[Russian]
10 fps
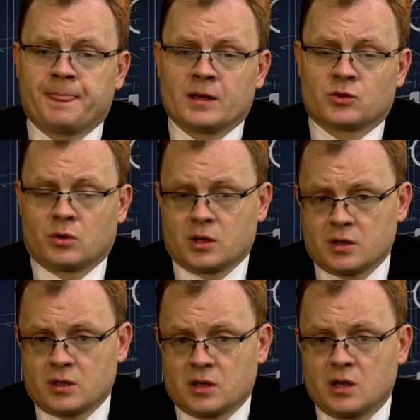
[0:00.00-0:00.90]
Что
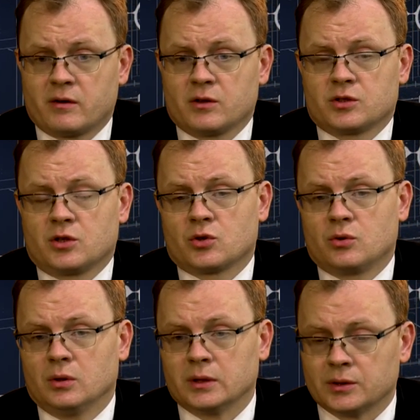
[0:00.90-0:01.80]
касается Гавротской
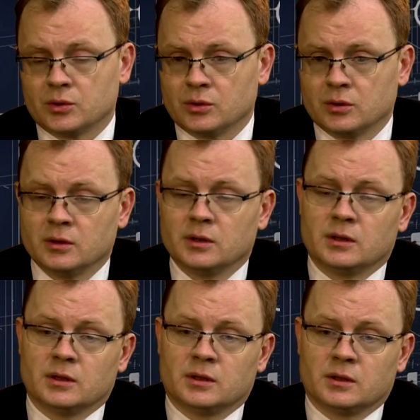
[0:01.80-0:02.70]
школы, то
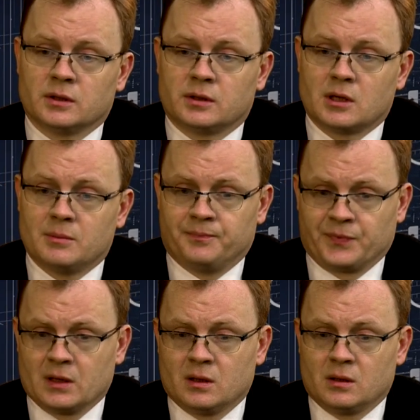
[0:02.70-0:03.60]
э, там
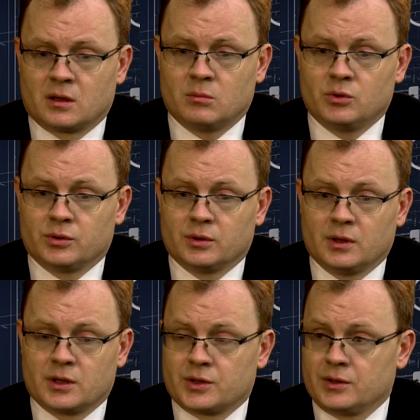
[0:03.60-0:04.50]
э, работает
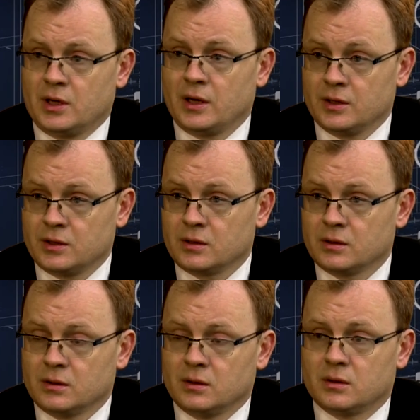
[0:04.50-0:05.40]
наш
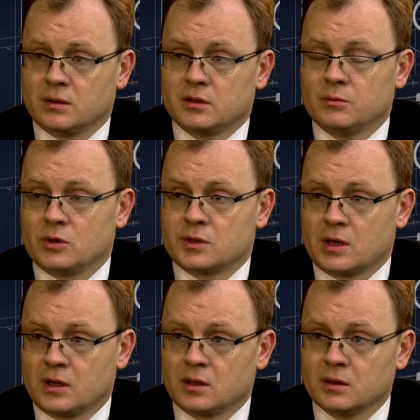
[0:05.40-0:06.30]
теоретик, это Семен
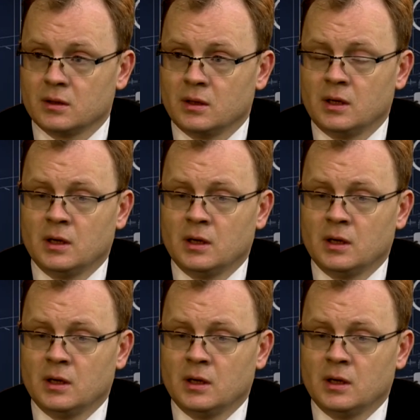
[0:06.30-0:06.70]
Сайкин.